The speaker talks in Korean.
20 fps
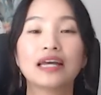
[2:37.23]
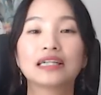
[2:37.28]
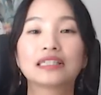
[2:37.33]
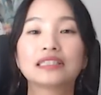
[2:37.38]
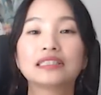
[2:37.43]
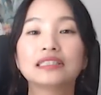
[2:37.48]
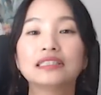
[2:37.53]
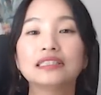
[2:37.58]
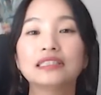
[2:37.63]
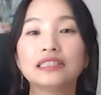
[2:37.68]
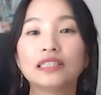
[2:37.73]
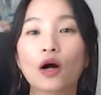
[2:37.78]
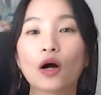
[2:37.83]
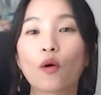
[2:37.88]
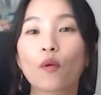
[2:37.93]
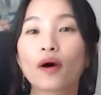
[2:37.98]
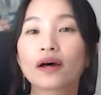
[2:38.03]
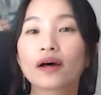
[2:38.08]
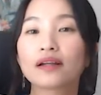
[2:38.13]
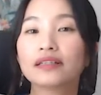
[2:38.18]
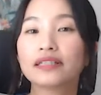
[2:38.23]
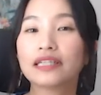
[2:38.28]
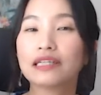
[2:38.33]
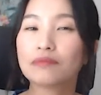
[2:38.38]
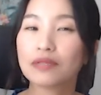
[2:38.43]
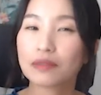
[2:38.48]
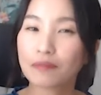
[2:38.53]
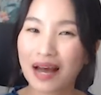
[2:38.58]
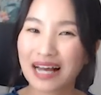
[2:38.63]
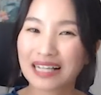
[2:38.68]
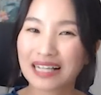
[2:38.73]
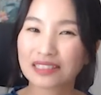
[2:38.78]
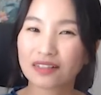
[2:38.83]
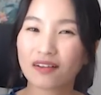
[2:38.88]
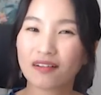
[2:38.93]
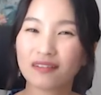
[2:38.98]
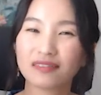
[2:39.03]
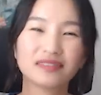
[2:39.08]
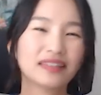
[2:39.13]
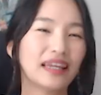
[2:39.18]
그 영화를 이미
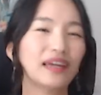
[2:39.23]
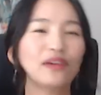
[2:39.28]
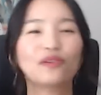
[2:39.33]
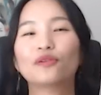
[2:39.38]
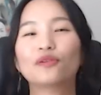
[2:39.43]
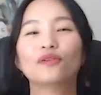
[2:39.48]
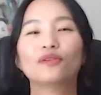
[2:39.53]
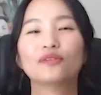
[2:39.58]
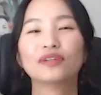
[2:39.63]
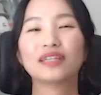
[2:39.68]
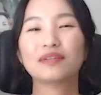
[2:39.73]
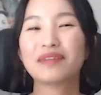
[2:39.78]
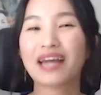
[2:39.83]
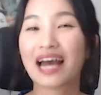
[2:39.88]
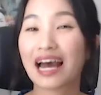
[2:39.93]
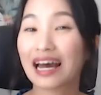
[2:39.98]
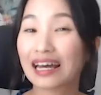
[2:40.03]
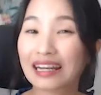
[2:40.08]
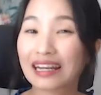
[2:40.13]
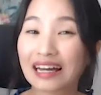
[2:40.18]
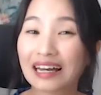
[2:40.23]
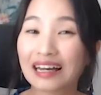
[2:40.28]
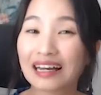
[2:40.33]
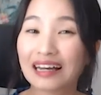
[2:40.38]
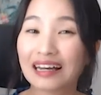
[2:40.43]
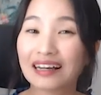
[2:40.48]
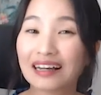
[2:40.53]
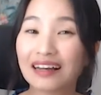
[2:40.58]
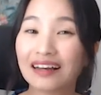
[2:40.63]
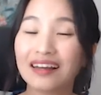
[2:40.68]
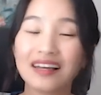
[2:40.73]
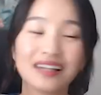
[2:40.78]
봐서 그 내용 이미 알아.